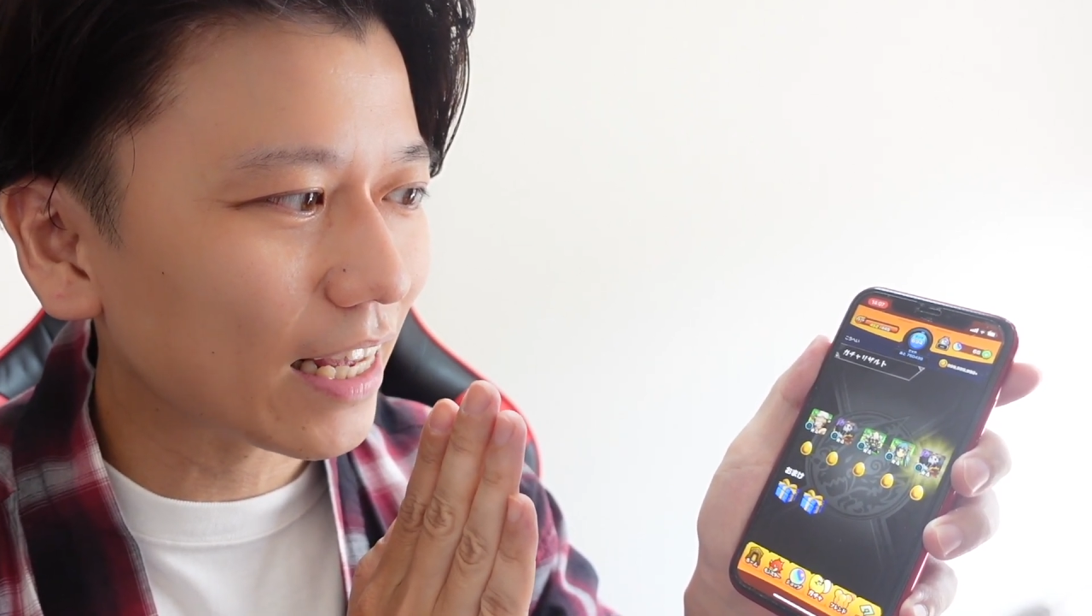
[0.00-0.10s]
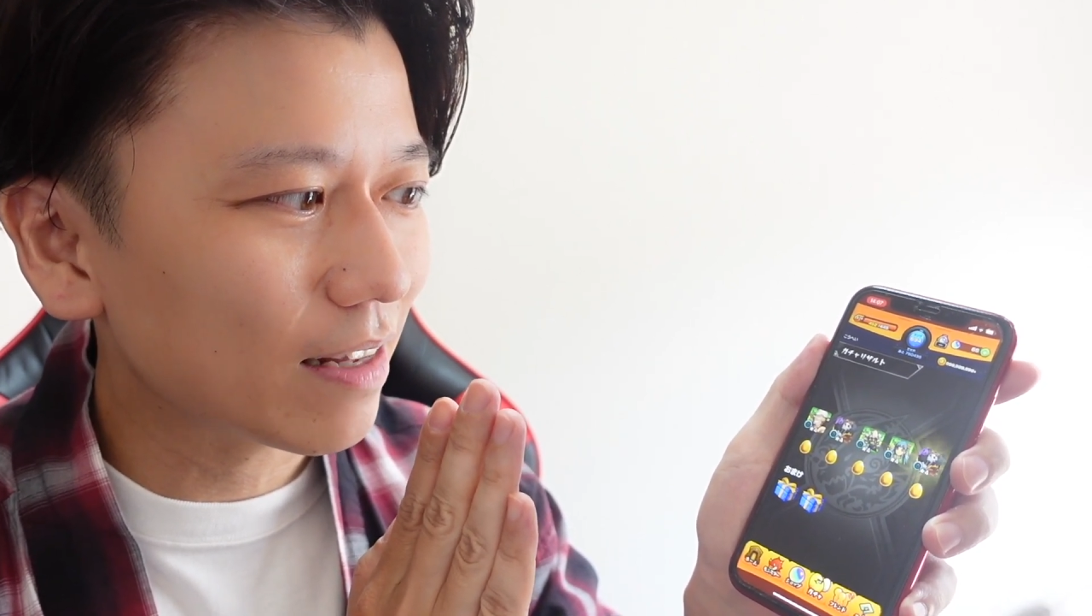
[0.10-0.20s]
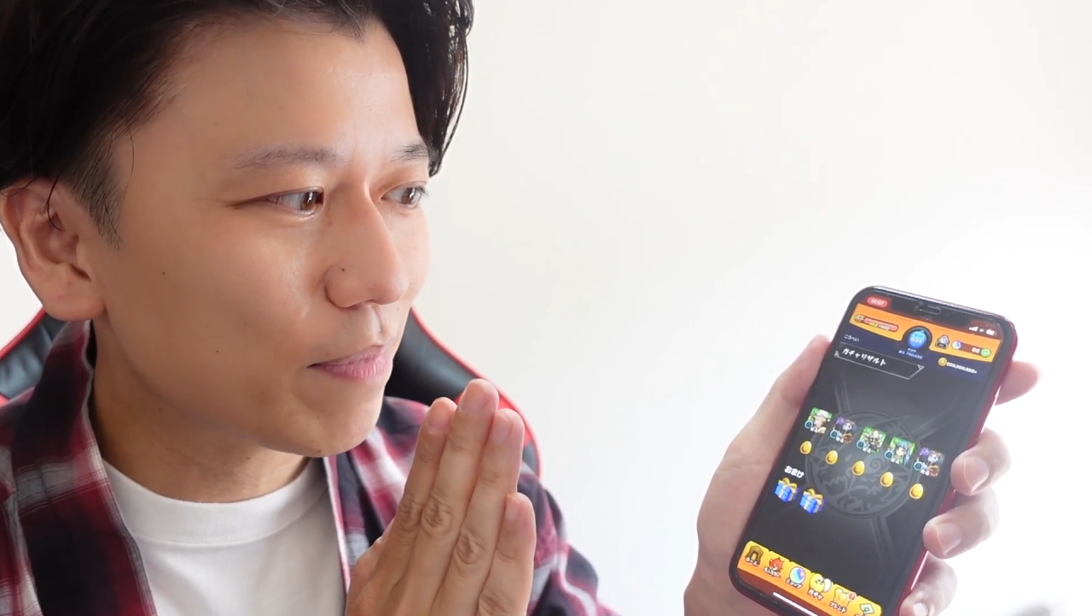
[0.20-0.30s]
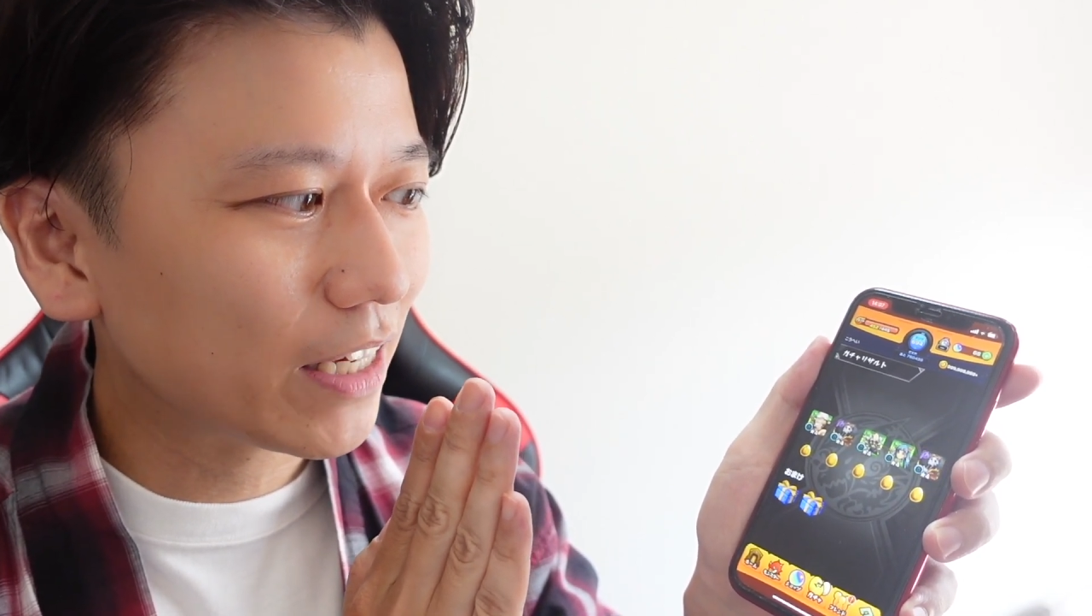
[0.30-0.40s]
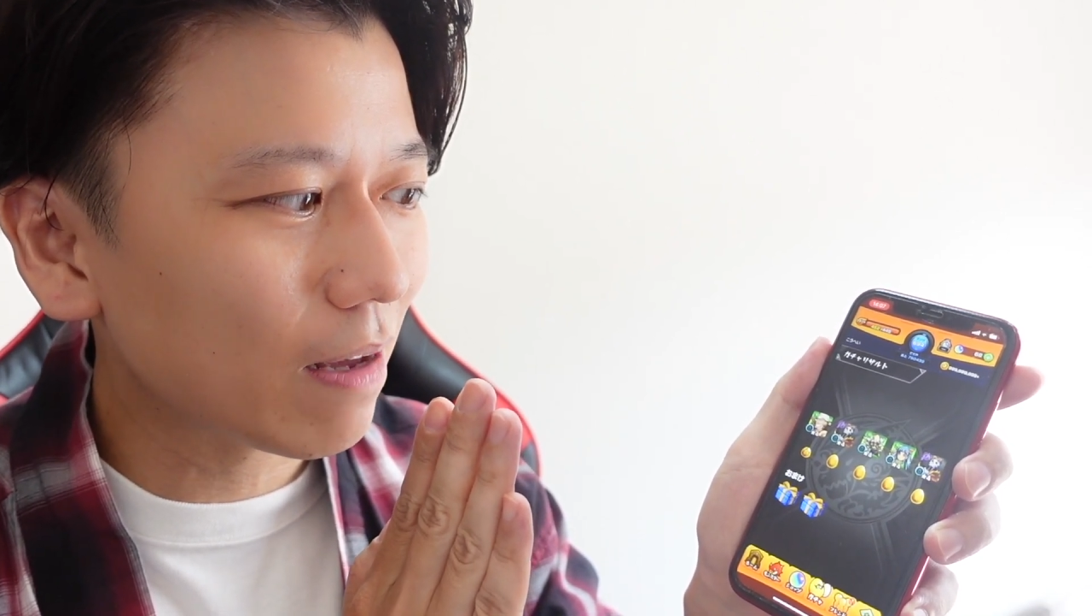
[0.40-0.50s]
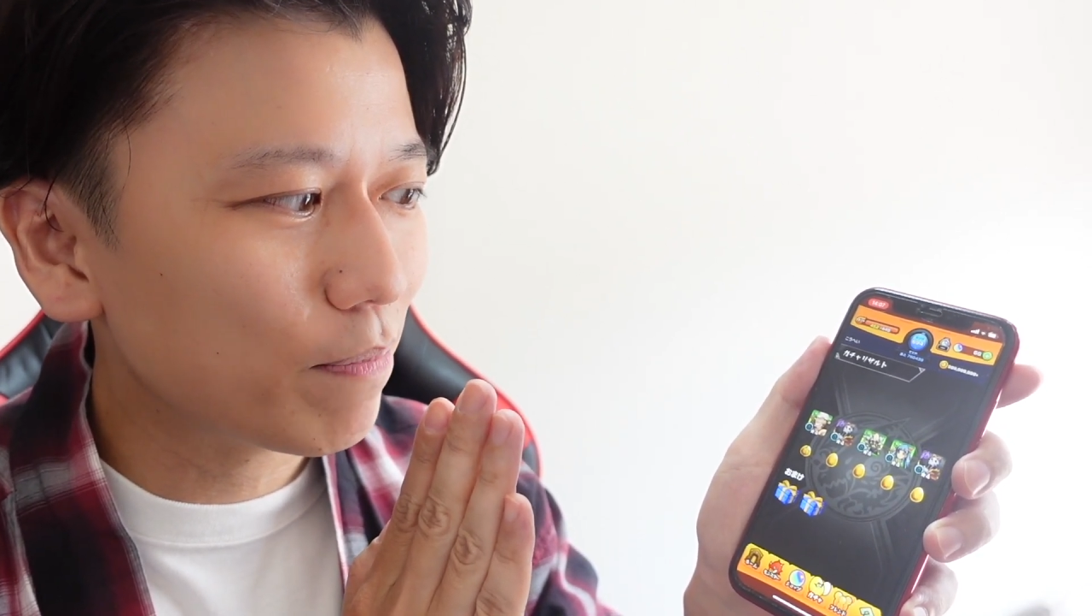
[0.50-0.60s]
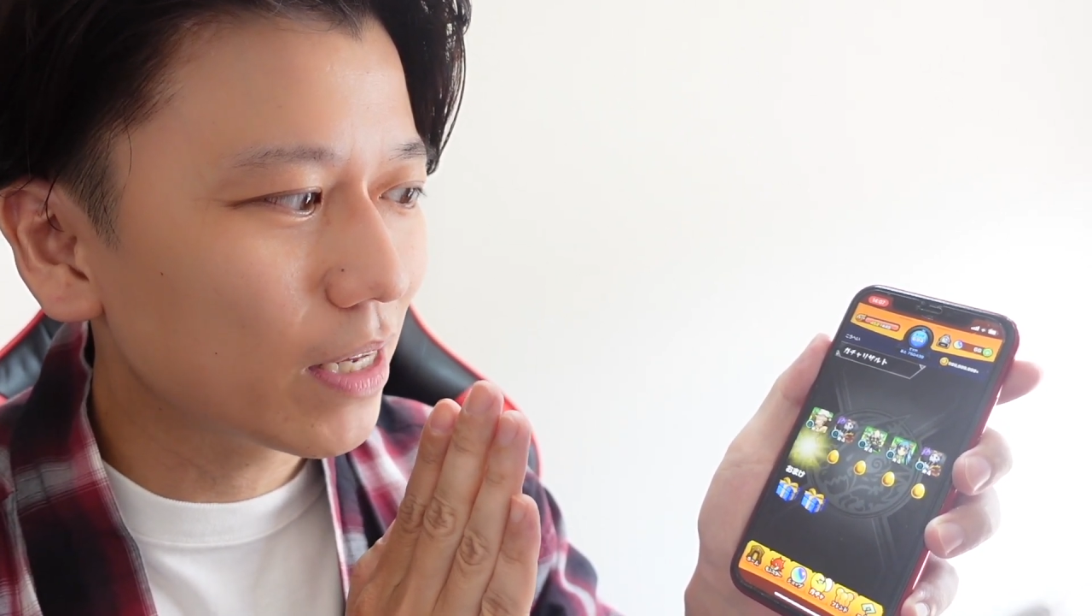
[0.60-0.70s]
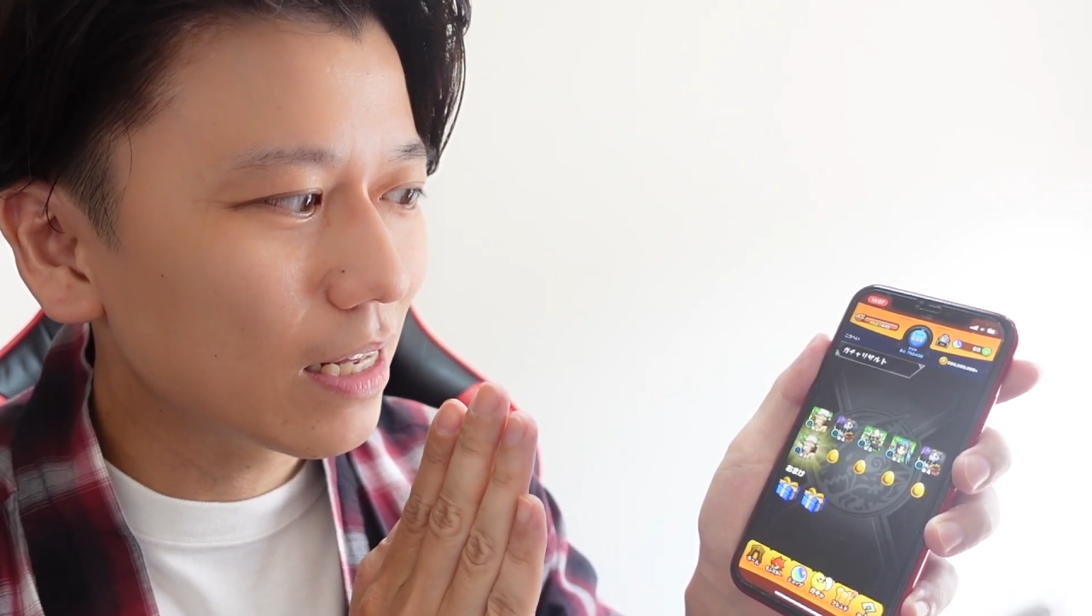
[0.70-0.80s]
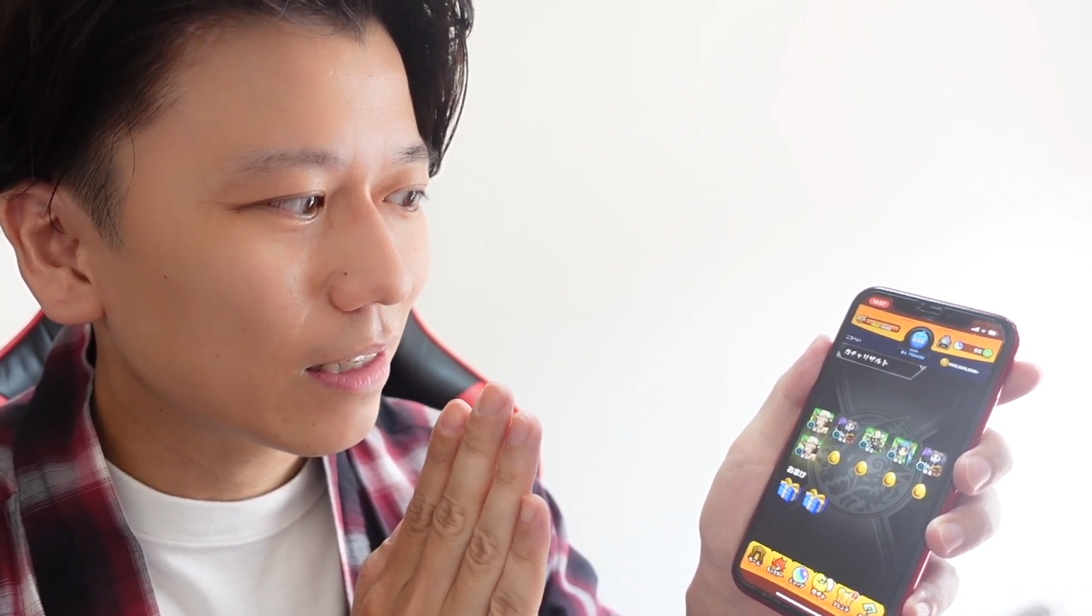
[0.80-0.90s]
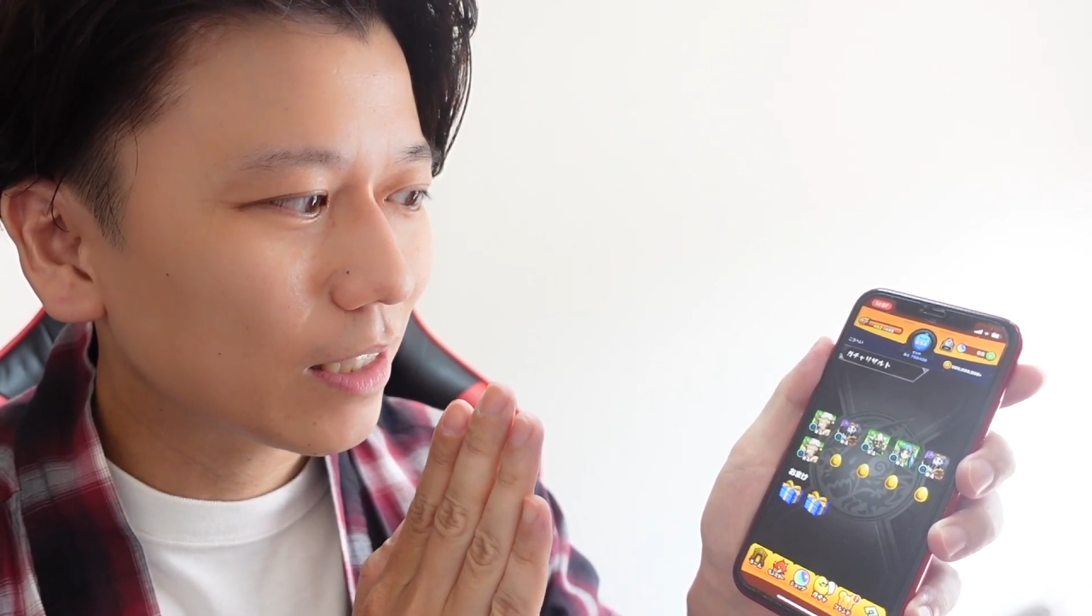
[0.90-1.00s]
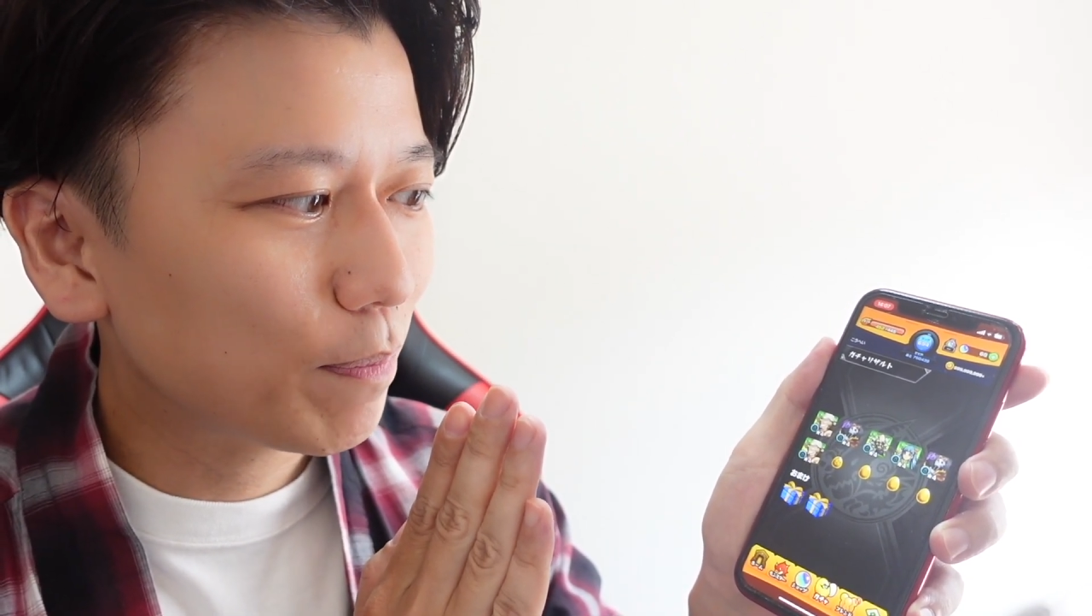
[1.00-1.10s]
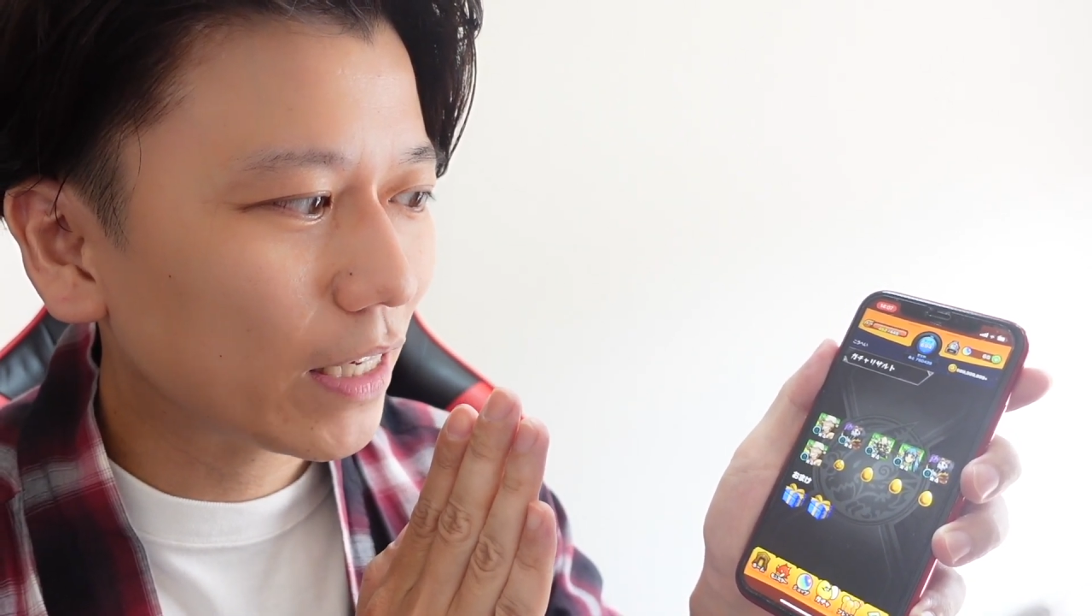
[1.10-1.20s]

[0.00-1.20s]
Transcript: ピックアップ、